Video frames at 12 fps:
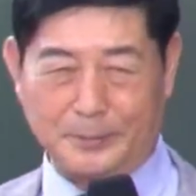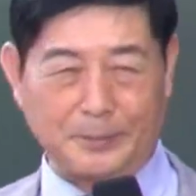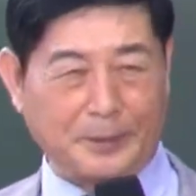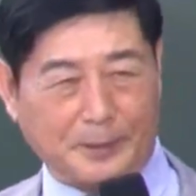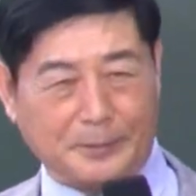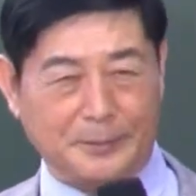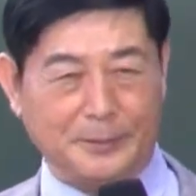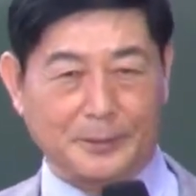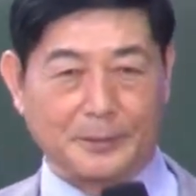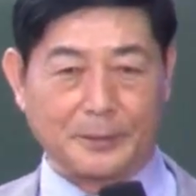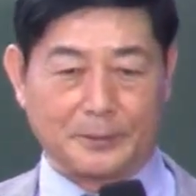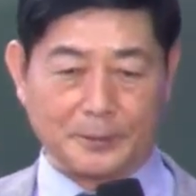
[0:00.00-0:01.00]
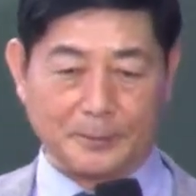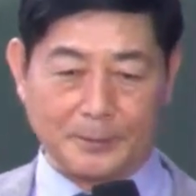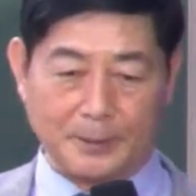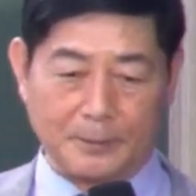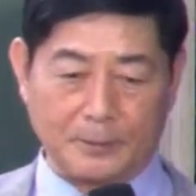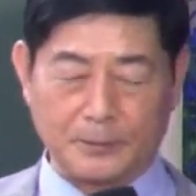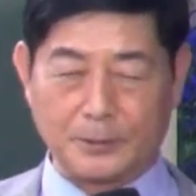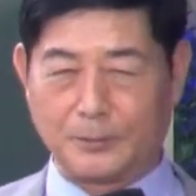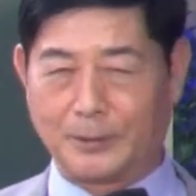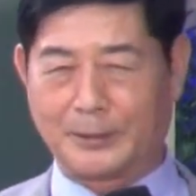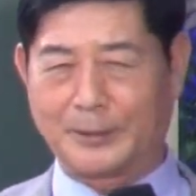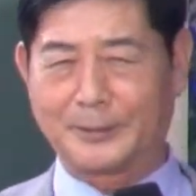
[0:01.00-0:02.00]
왜 그러냐 그랬더니만 전에
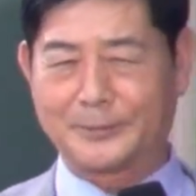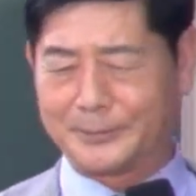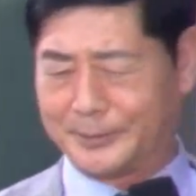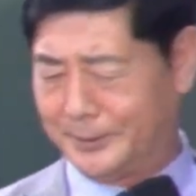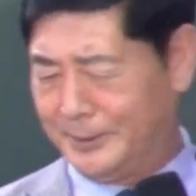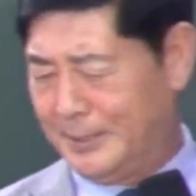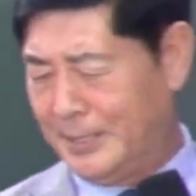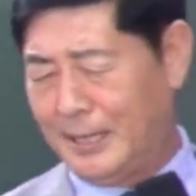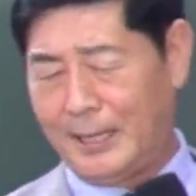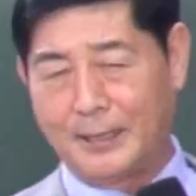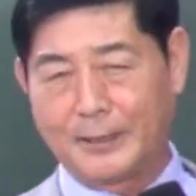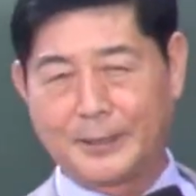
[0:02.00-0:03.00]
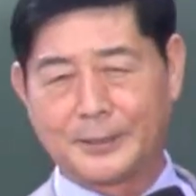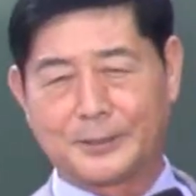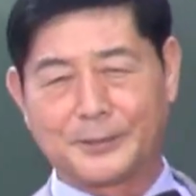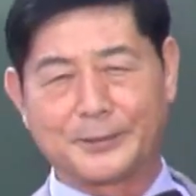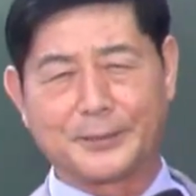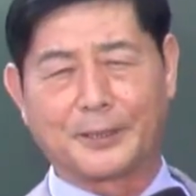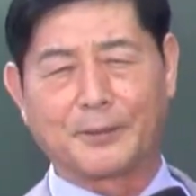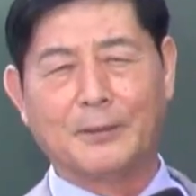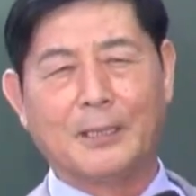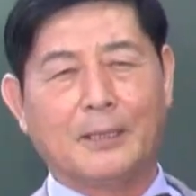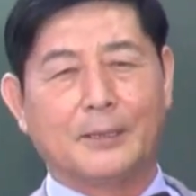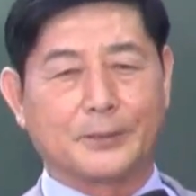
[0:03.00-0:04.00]
왔다 갔죠 우리 한강 이성 여사로
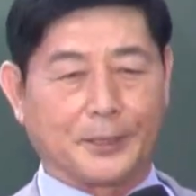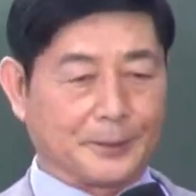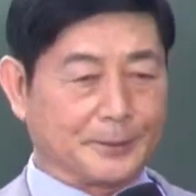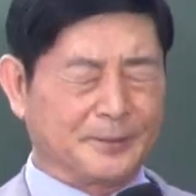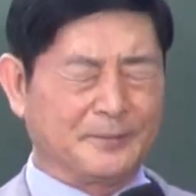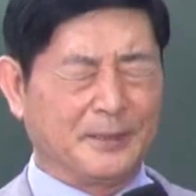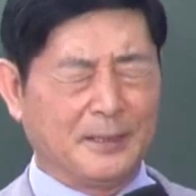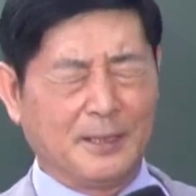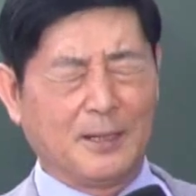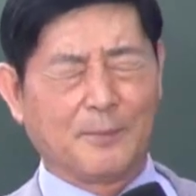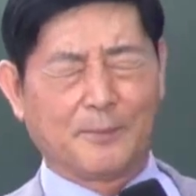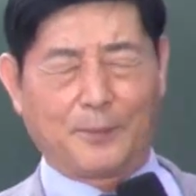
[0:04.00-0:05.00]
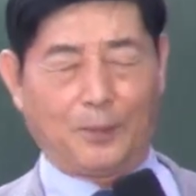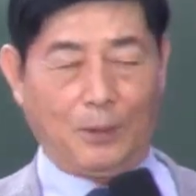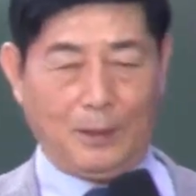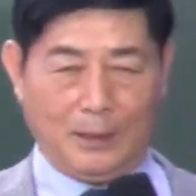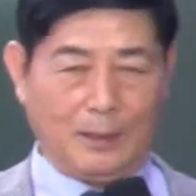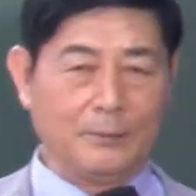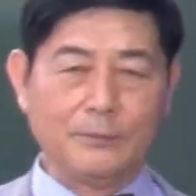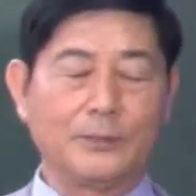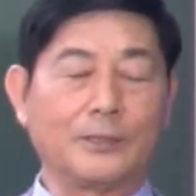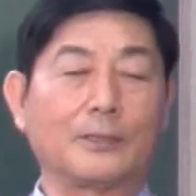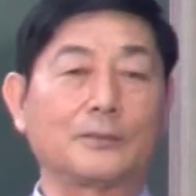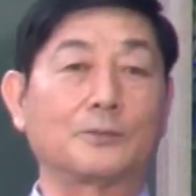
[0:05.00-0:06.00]
자기는
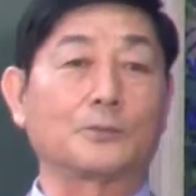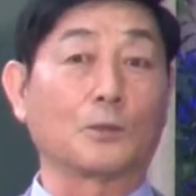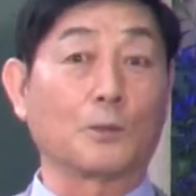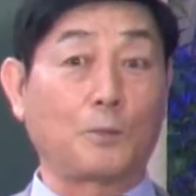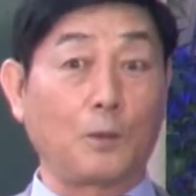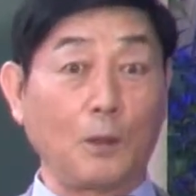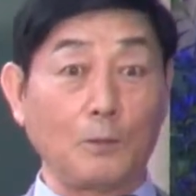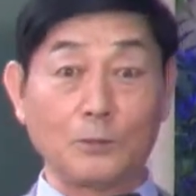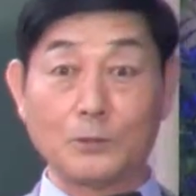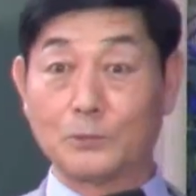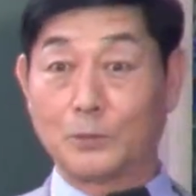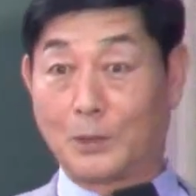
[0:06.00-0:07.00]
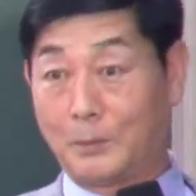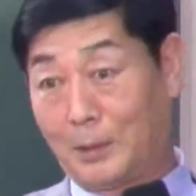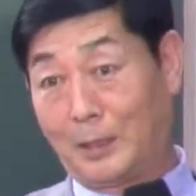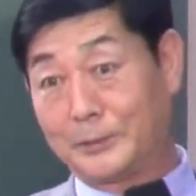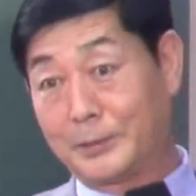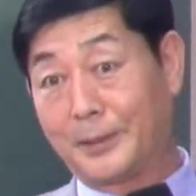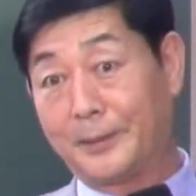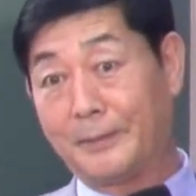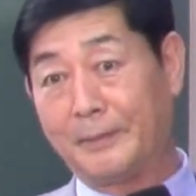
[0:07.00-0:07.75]
폴란드에다 집중. 폴란드는 동남아가 아니잖아요.